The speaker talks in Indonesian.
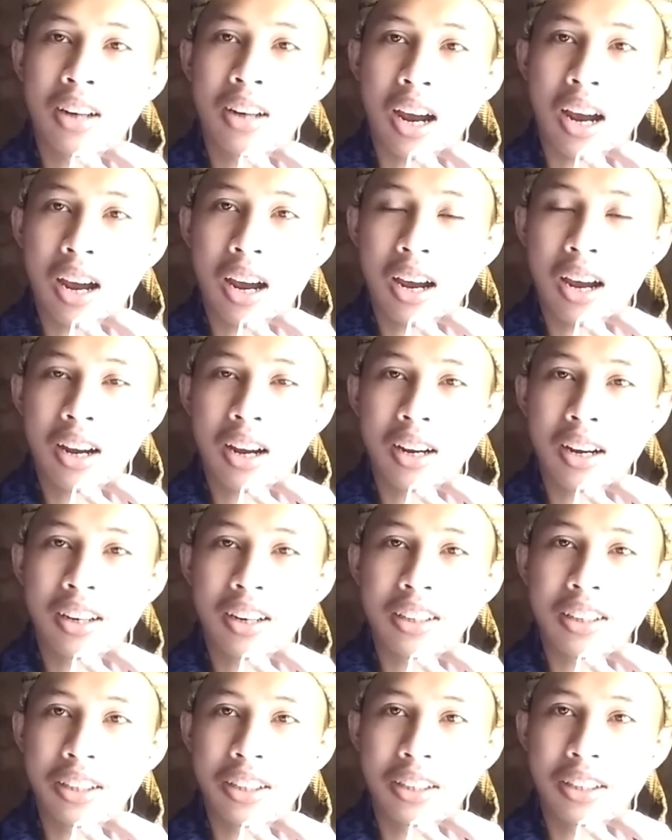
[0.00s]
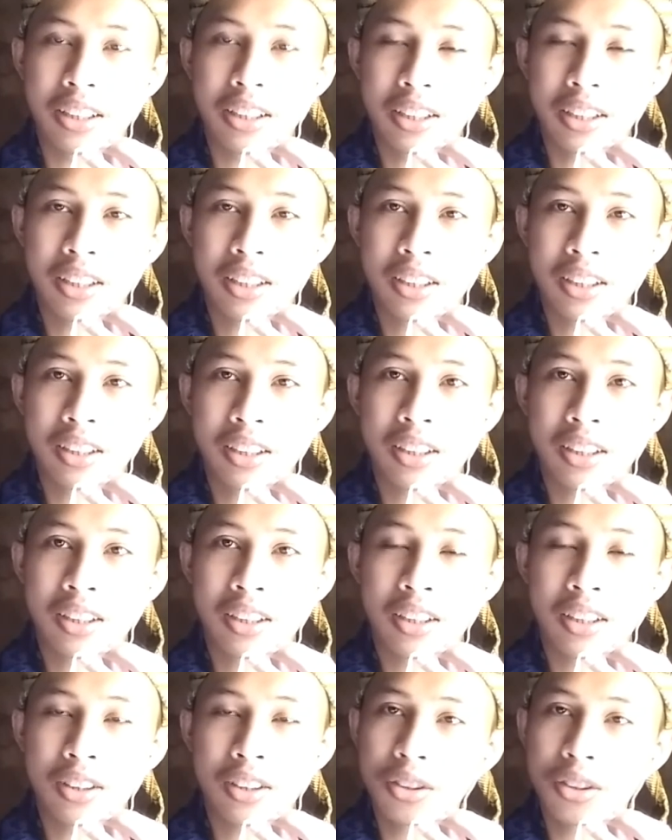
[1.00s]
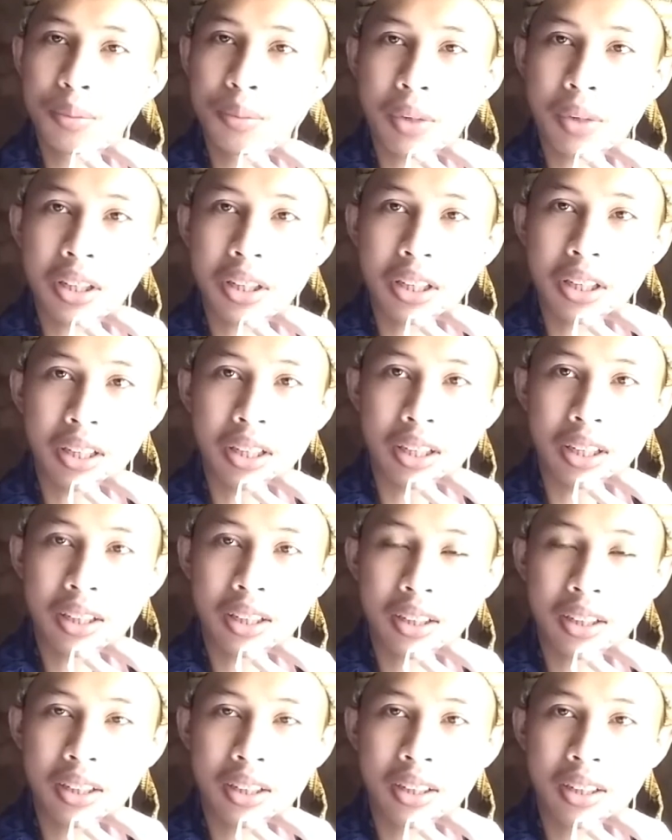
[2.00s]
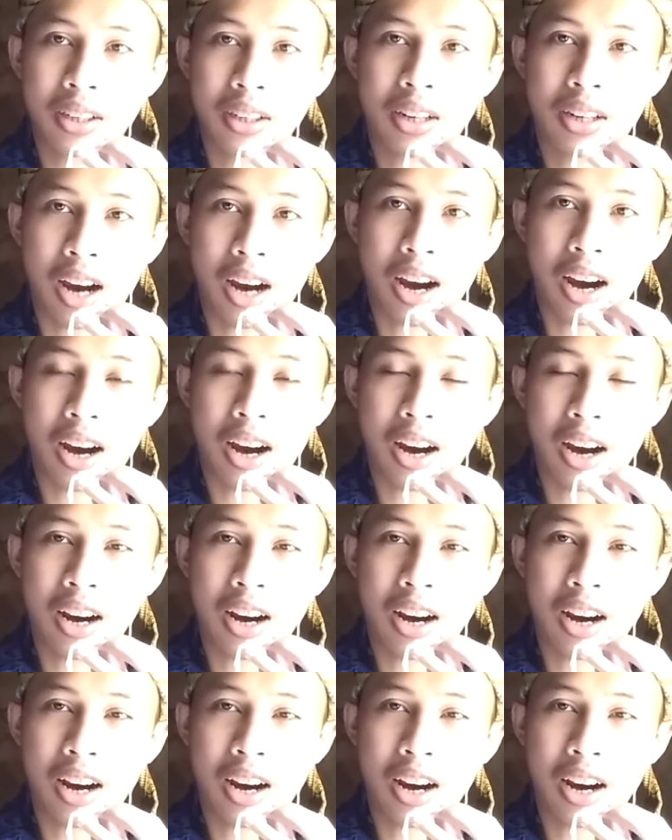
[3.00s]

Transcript: da ini itu seperti ini da